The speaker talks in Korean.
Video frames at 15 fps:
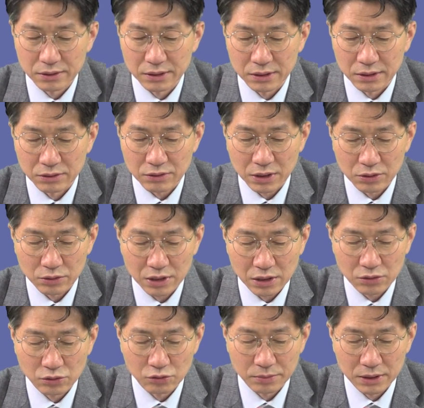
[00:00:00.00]
예, 광교
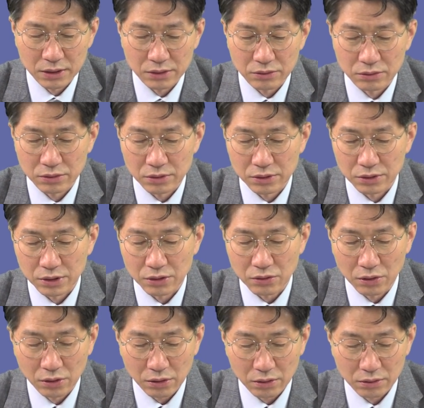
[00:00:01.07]
테크노밸리도 여기도
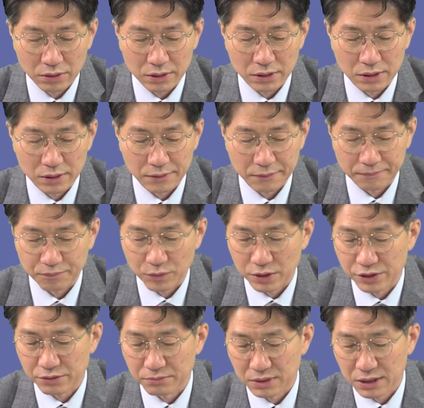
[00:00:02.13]
있고 예,
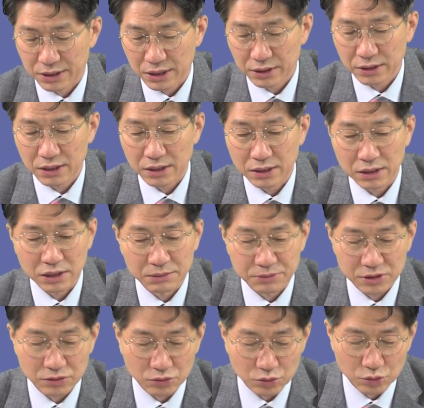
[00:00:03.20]
있습니다. 상당히
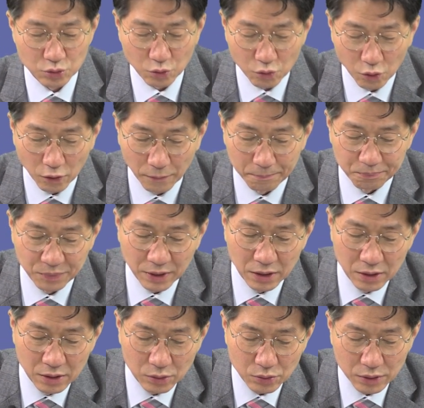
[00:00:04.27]
입지적으로 좋고,
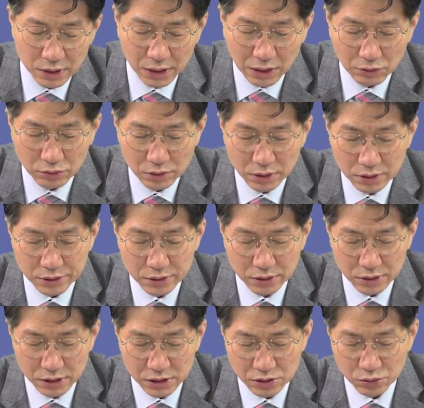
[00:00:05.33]
또한
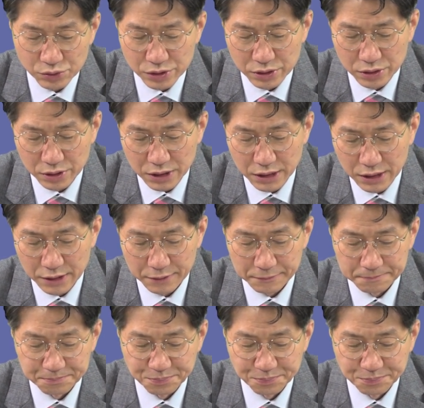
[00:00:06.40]
아울러서 이쪽 지역이